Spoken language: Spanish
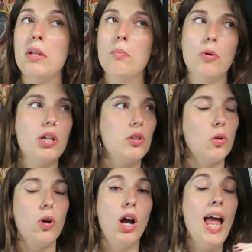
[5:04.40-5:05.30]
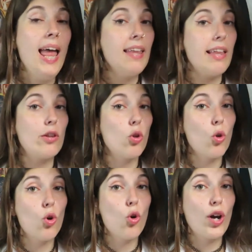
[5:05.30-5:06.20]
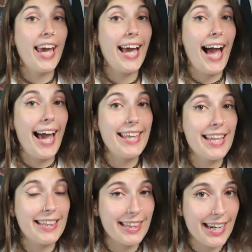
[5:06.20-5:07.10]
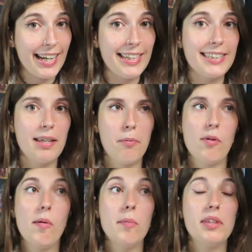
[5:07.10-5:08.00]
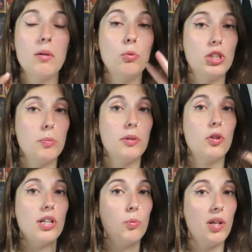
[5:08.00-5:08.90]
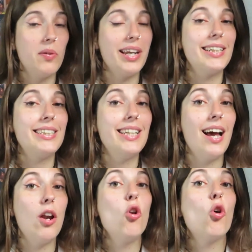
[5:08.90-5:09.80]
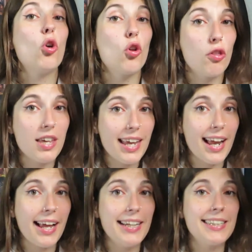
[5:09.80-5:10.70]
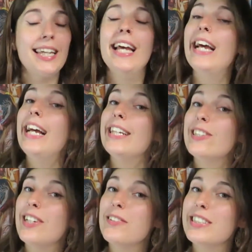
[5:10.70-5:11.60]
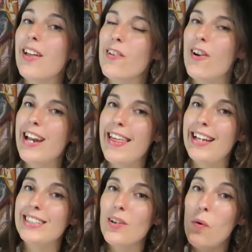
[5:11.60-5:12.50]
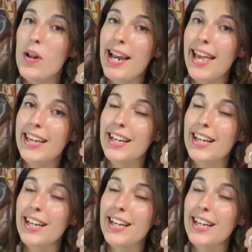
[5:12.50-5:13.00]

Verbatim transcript: un poquito de todo lo que hay detrás, que probablemente muchas personas bolivianas ya lo conocierais. Si os ha gustado, le dais un like,